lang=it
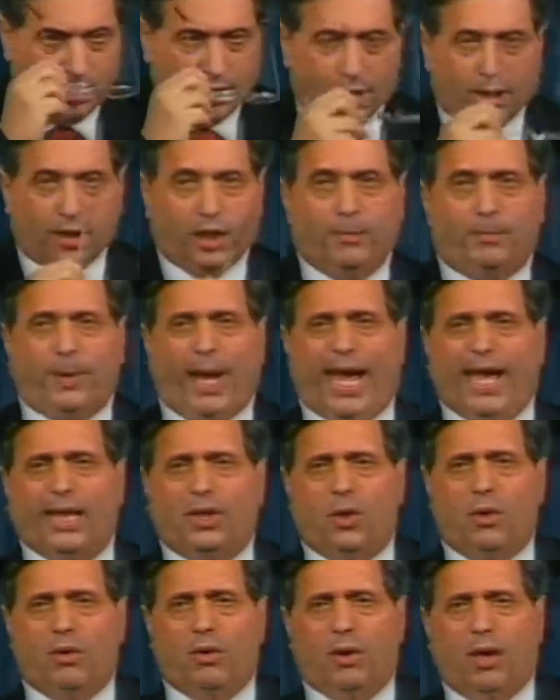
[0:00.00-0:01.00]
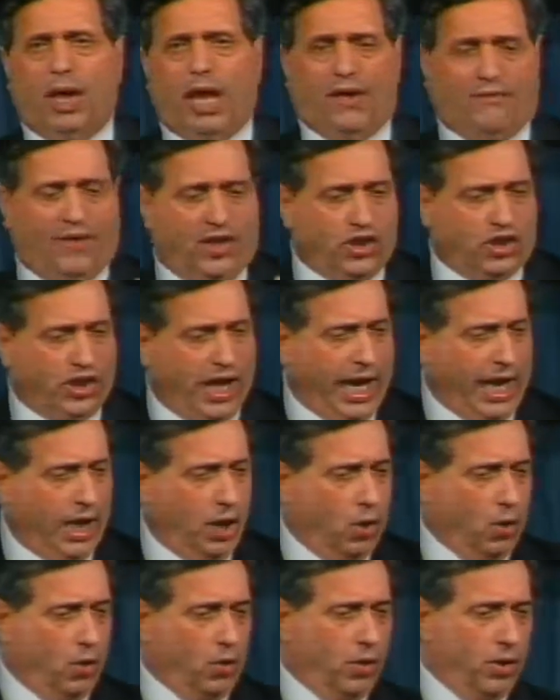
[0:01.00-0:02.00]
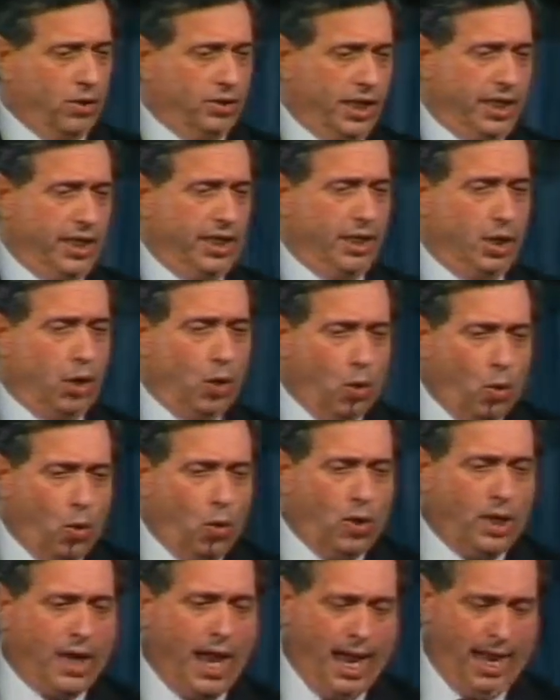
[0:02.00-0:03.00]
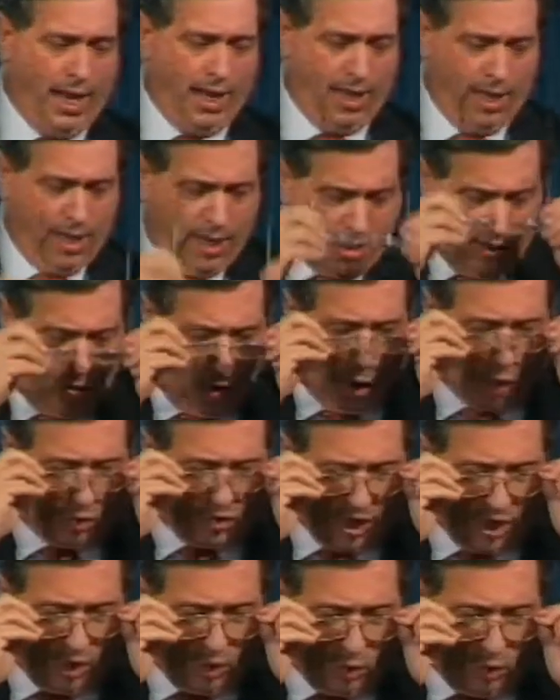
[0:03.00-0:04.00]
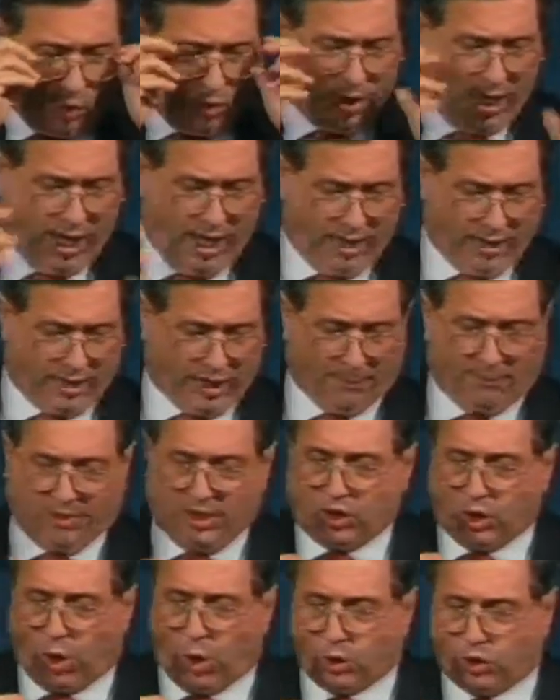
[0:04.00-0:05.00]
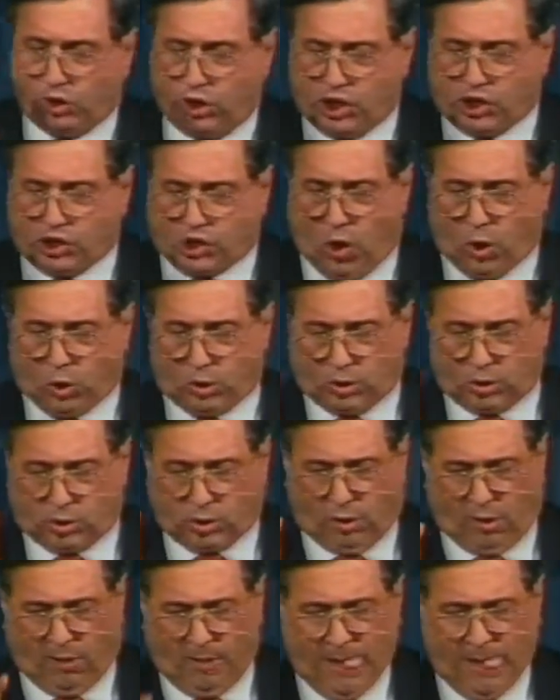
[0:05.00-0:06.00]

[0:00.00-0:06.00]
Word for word: Ripeto, Evangelo di Luca, o San Luca, capitolo 18,